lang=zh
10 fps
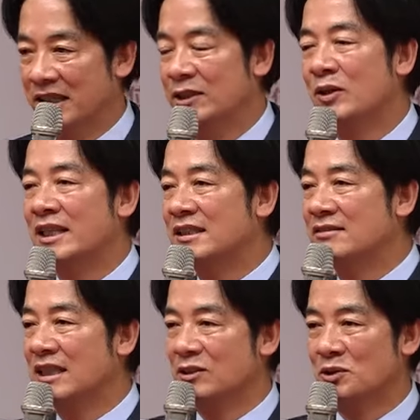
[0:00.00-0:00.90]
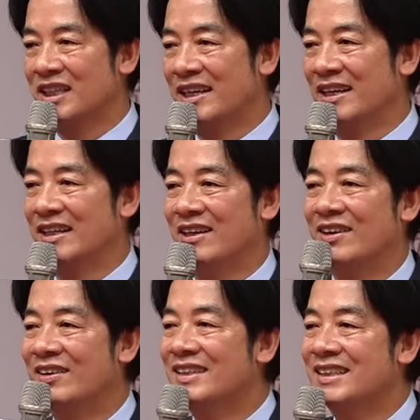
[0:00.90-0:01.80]
也都看到张总裁
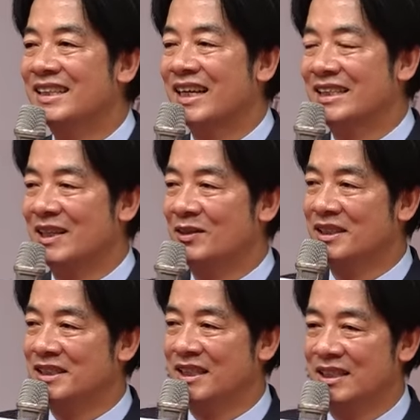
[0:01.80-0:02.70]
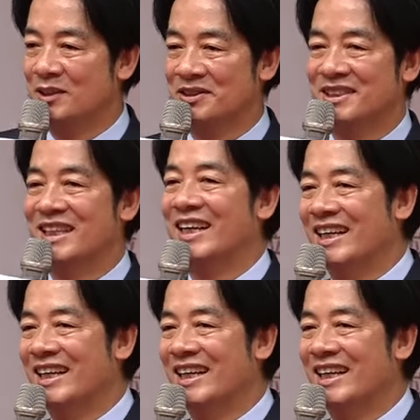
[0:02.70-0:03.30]
啊，看到林西理董事长，